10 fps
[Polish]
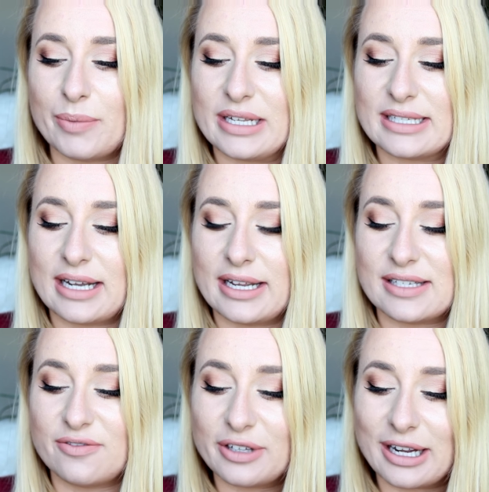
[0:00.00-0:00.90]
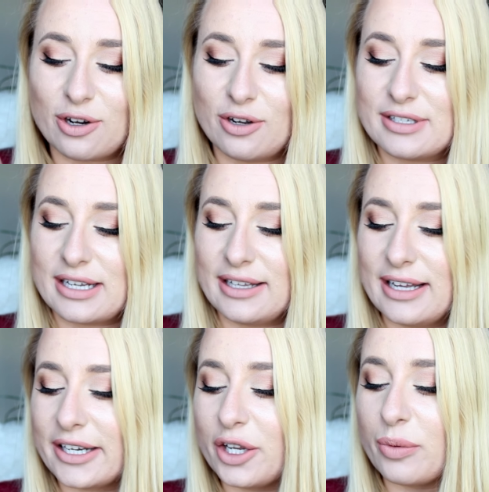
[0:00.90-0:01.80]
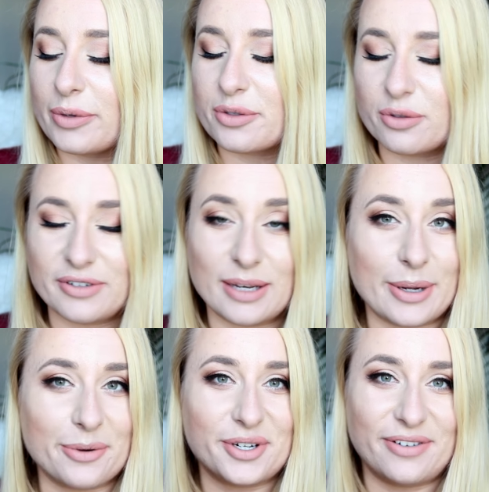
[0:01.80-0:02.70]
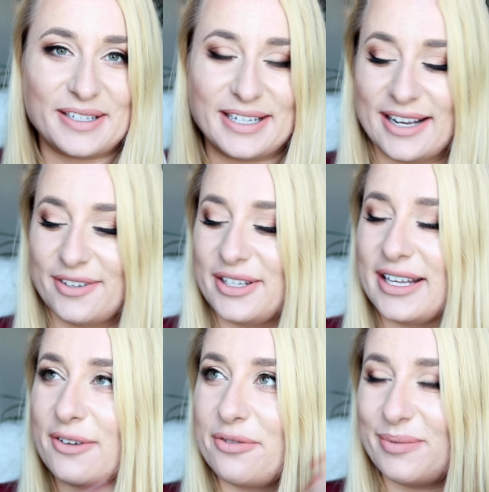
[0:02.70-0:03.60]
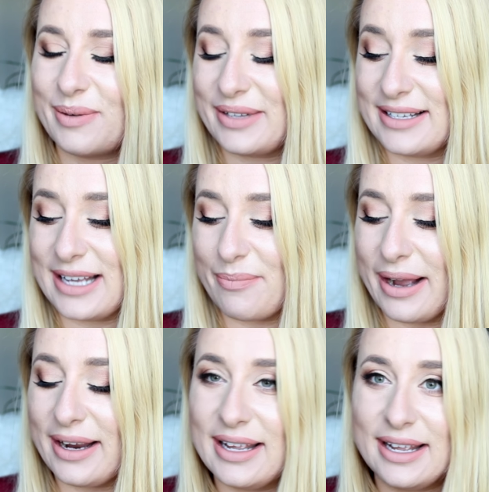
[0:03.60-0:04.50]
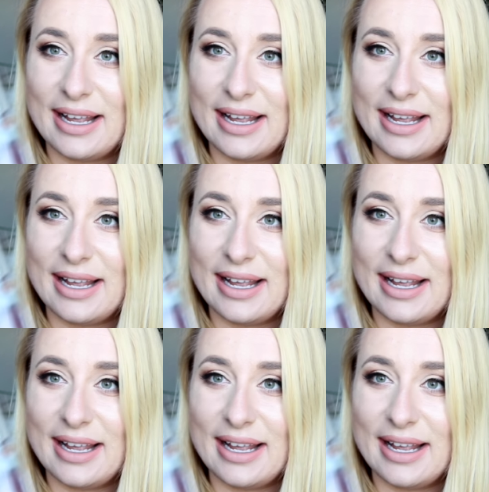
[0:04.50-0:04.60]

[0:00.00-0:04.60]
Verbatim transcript: męska jest woda kolońska i Darek ją po prostu uwielbia używać rano i ja uwielbiam ten zapach.